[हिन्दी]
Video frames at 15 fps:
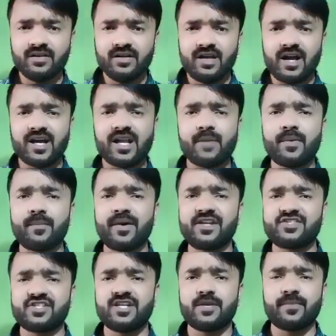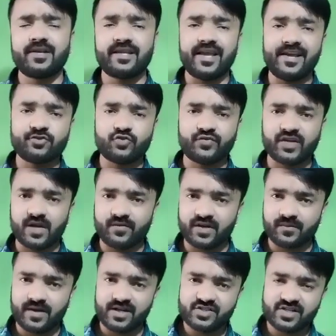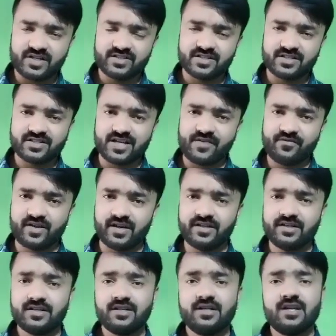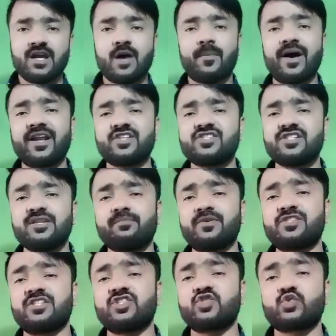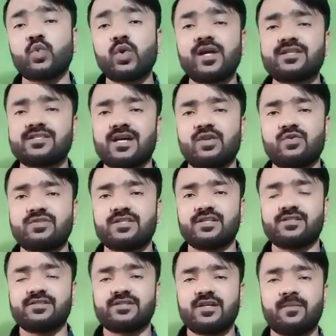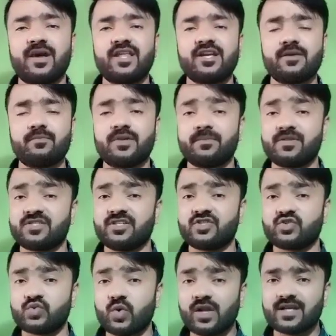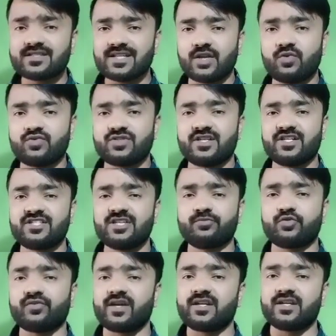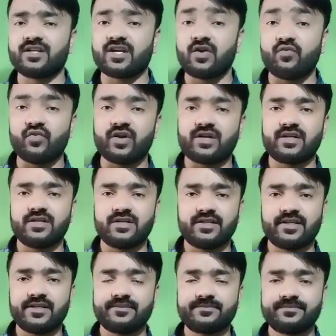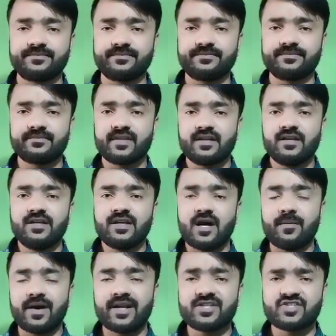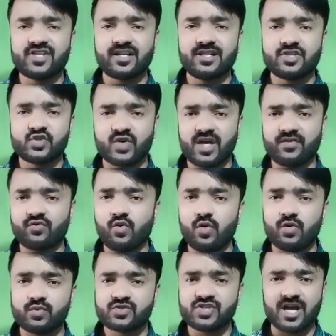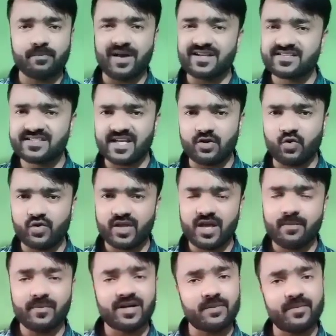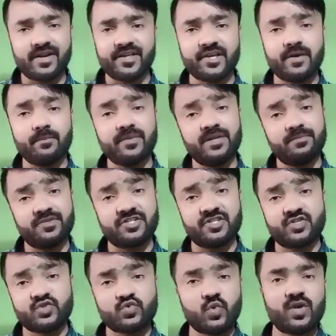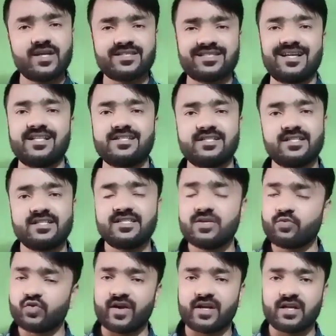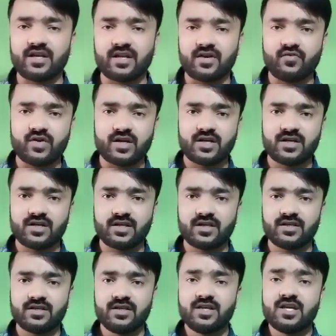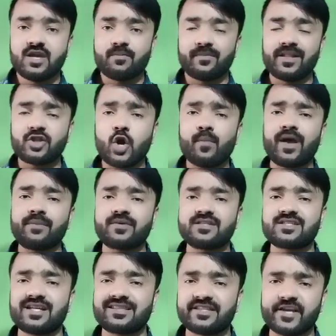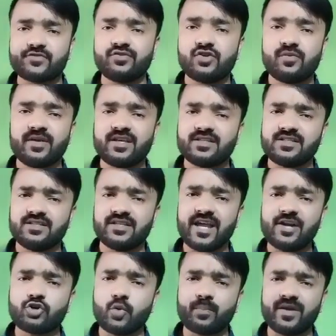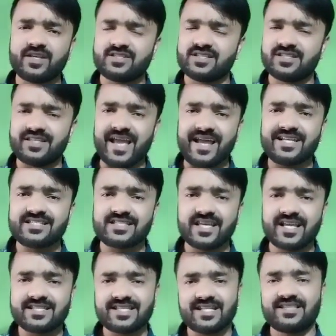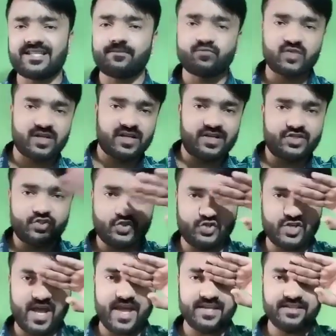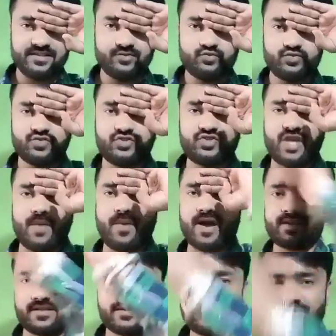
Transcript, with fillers: अगर आप हमारे चैनल पर नए हैं तो फटाफट हमारा चैनल सब्सक्राइब करें हमारा चैनल पिछले 16 सालों से हमारी कंपनी पिछले 16 सालों से रिश्ते प्रोवाइड करने का वर्क कर रही है हमारा चैनल जो है वो चार पांच साल हो गया बट हमारी कंपनी पिछले 16 साल से रिश्ते प्रोवाइड करने का वर्क कर रही है मिलता हूं मैं आपके साथ नेक्स्ट वीडियो में किसी नए टॉपिक किसी नए रिश्ते के साथ तब तक के लिए जय हिंद जय भारत